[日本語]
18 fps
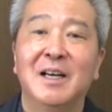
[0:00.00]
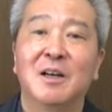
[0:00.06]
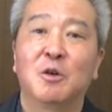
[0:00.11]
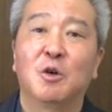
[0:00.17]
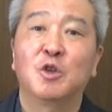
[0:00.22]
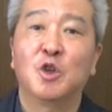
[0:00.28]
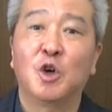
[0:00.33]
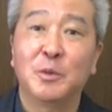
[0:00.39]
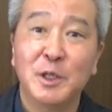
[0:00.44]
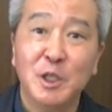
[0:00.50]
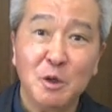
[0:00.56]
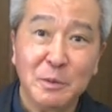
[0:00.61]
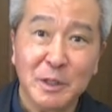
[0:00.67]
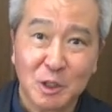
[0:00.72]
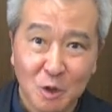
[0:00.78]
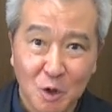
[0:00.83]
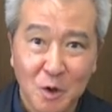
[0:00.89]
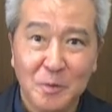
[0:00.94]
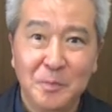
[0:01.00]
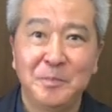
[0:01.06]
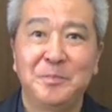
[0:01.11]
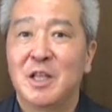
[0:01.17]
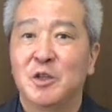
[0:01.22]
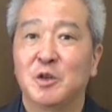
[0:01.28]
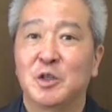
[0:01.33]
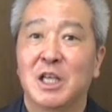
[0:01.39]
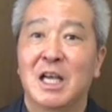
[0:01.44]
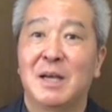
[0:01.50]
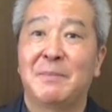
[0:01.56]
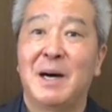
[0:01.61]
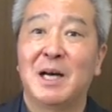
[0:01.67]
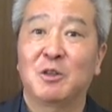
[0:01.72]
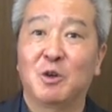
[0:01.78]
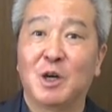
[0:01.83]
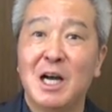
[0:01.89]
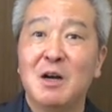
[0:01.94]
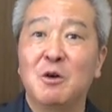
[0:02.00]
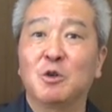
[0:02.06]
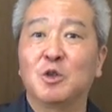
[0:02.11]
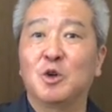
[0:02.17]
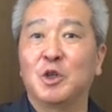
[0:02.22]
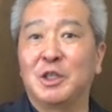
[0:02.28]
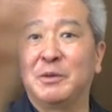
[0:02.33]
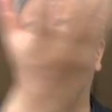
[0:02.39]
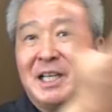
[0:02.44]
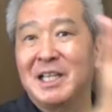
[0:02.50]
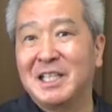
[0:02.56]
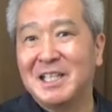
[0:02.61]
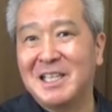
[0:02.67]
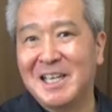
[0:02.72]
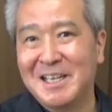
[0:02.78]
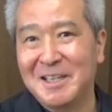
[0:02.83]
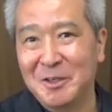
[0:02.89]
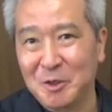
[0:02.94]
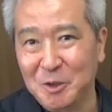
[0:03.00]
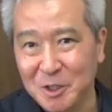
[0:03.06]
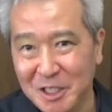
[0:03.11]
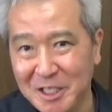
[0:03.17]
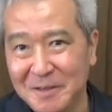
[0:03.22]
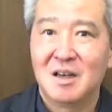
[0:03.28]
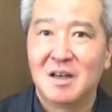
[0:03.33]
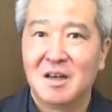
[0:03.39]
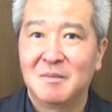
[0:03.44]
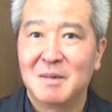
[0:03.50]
こう伸び伸びと女性パートが音を響かせられるように、